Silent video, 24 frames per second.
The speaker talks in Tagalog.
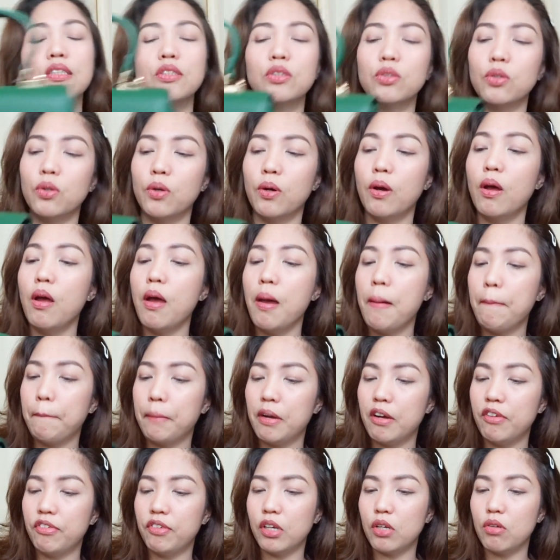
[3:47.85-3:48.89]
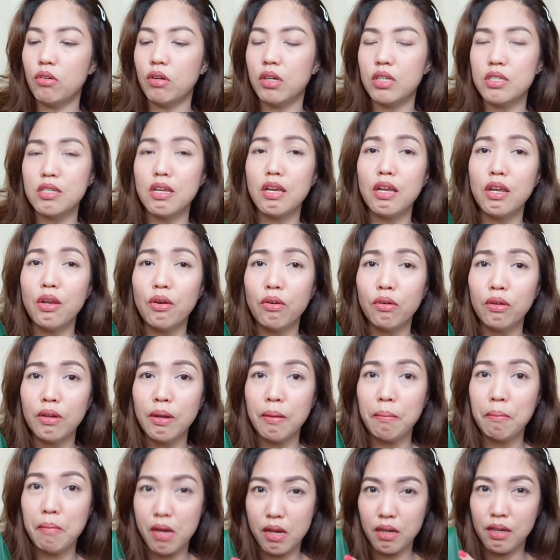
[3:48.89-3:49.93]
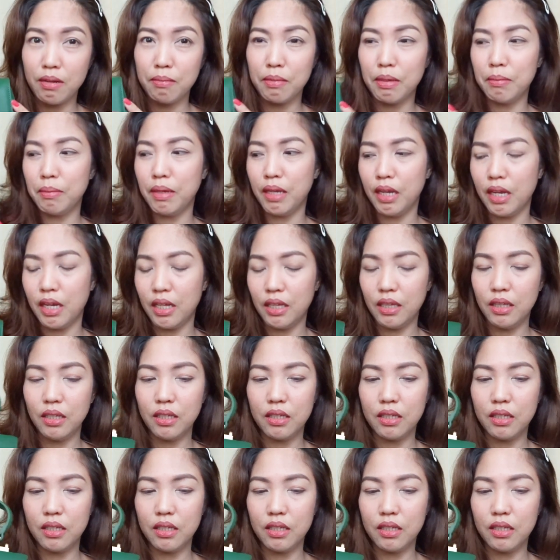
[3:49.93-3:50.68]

So, perfect yung kasi ayoko ng bag na mabigat.